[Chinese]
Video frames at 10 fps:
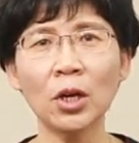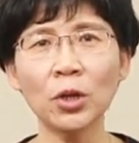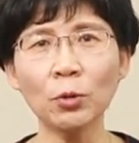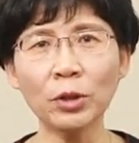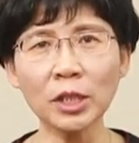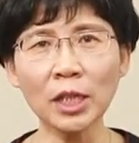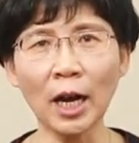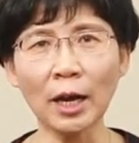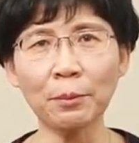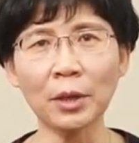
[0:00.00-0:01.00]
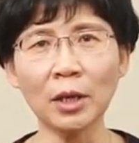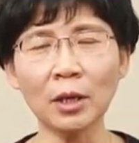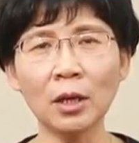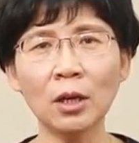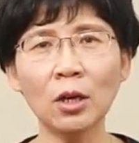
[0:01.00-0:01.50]
用于阐
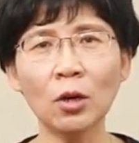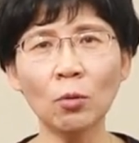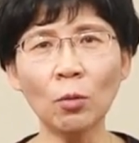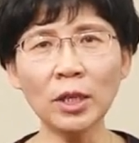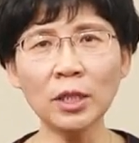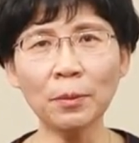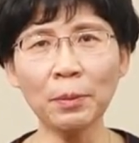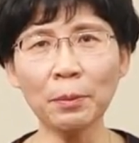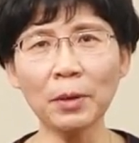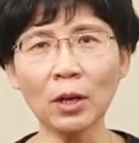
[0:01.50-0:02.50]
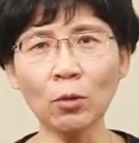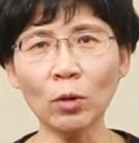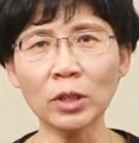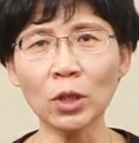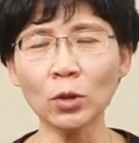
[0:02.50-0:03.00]
明温热病变
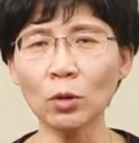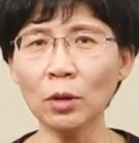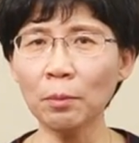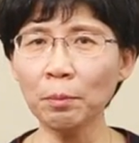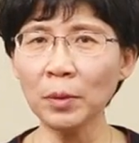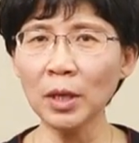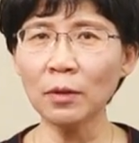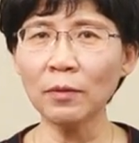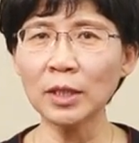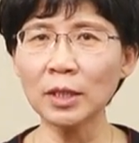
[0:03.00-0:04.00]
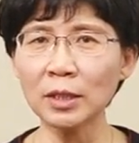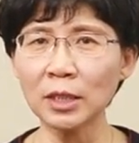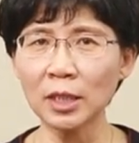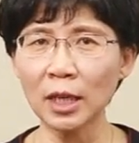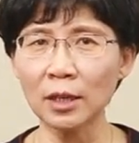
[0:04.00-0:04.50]
过程中病位的
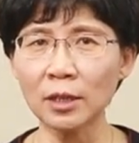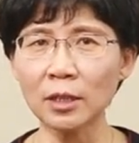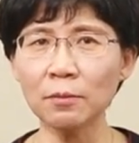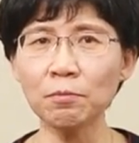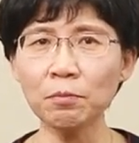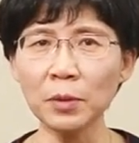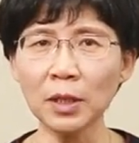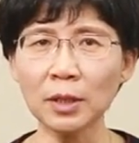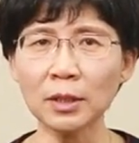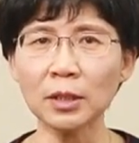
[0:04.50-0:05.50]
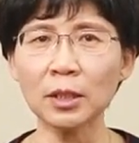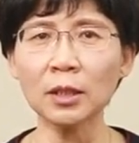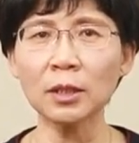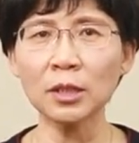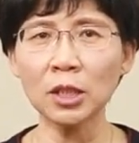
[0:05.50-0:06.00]
浅深、病情
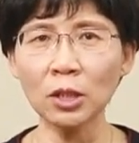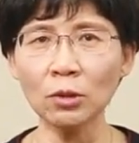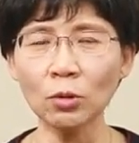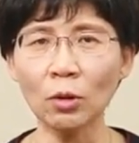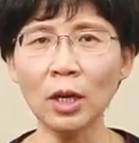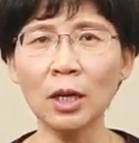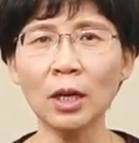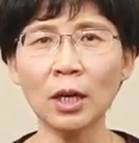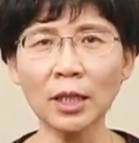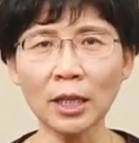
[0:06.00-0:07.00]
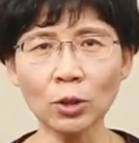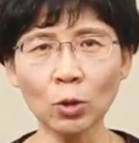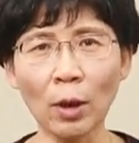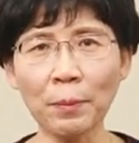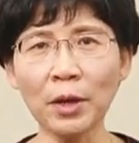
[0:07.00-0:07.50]
的轻重和它的
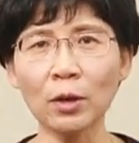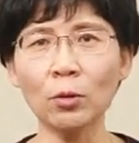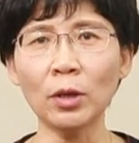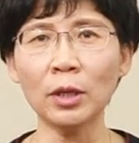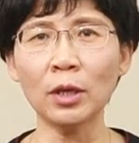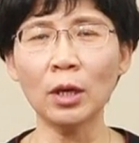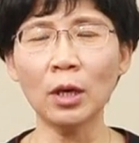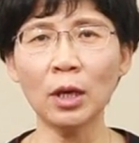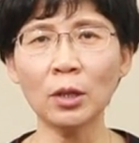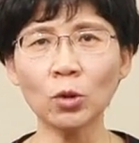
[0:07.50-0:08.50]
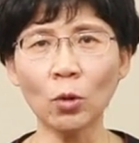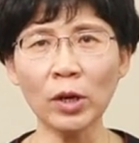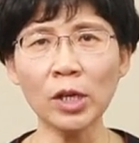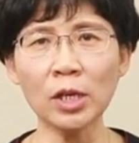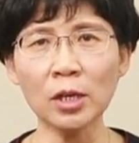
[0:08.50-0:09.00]
传变规律，从
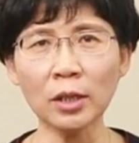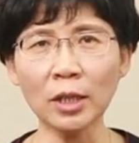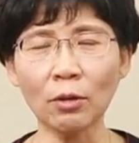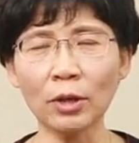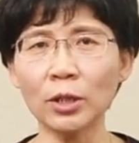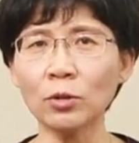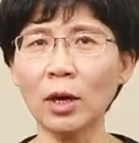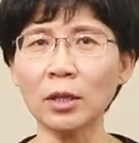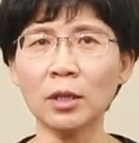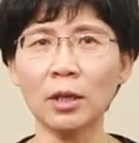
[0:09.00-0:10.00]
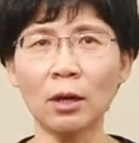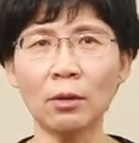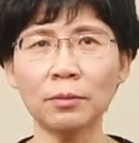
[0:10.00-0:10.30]
而指导临床治疗。